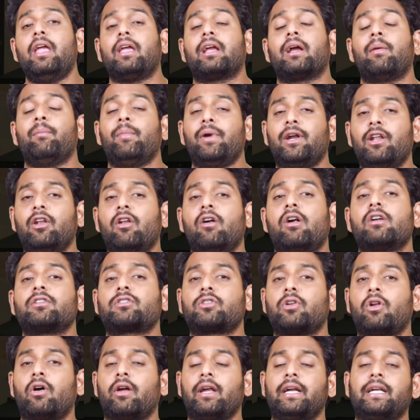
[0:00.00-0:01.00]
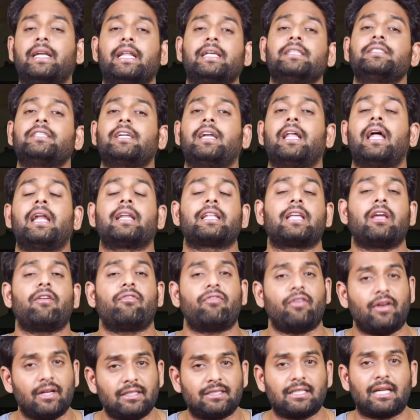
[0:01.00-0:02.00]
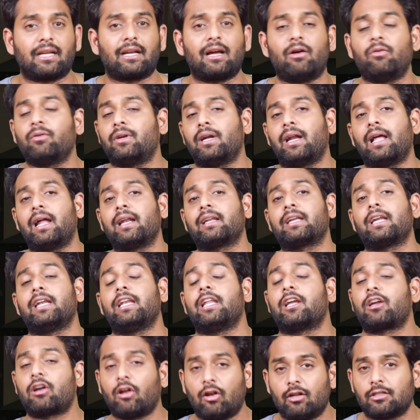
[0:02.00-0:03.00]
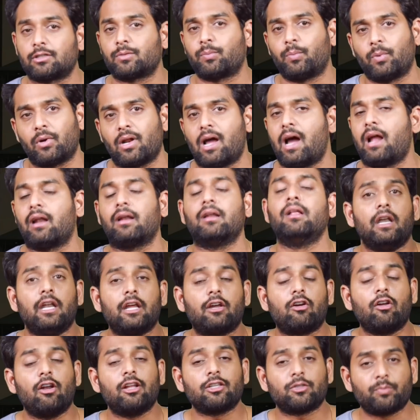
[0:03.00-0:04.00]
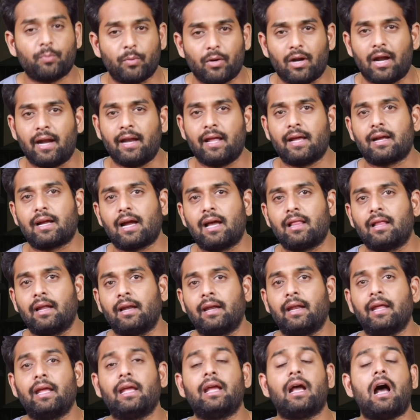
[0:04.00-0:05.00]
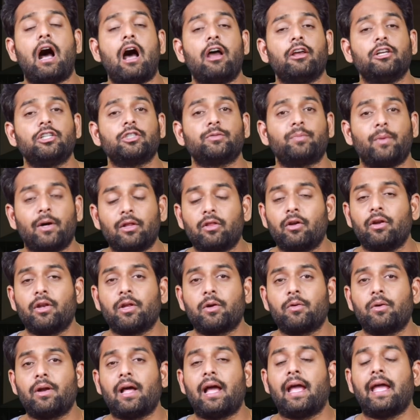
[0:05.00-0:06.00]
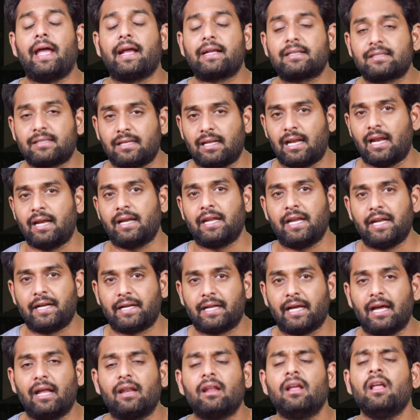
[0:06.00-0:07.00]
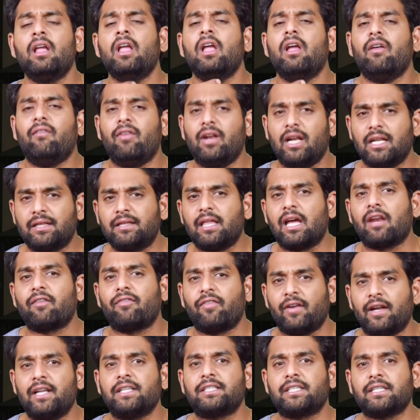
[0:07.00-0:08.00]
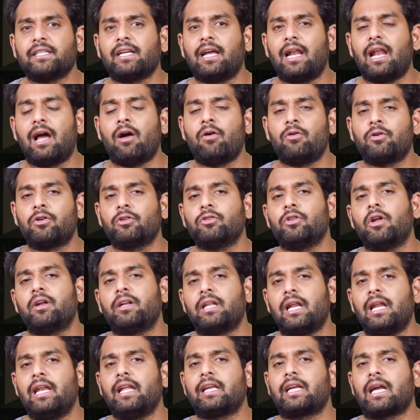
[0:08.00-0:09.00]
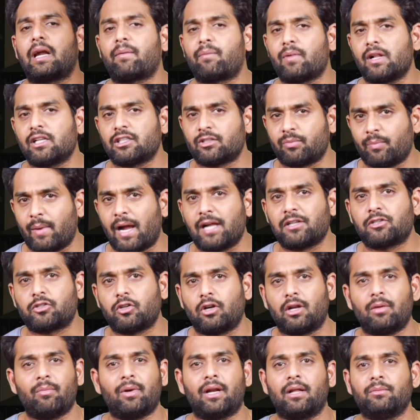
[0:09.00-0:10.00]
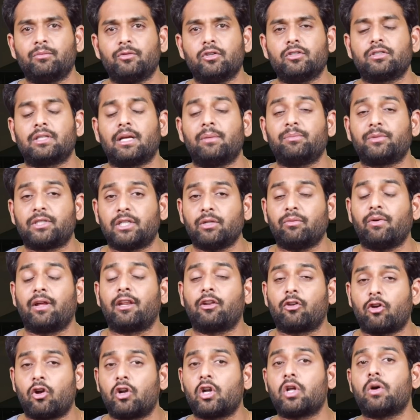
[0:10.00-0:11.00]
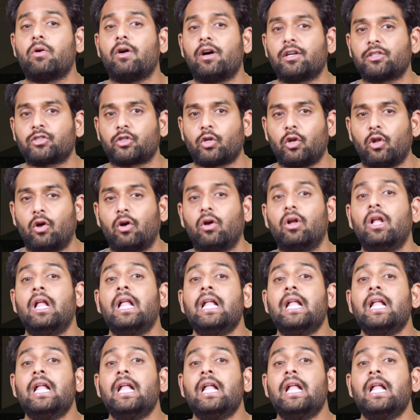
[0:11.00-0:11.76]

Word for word: ఇక మిడిల్ ఓవర్స్ లో హిట్టింగ్ చేయడానికి ఫినిషర్ గా ఉండడానికి నికోలస్ పురాన్ నికోలస్ పురానే కాదండి ఆయుష్ భదోని కూడా ఎక్సలెంట్ హిట్టర్ వీళ్ళిద్దరు ఫినిషింగ్ ఎలా ఉంటుందో ఢిల్లీ క్యాపిటల్స్ మ్యాచ్ లోనే మనం చూసాం చివరి రెండు ఓవర్స్ లో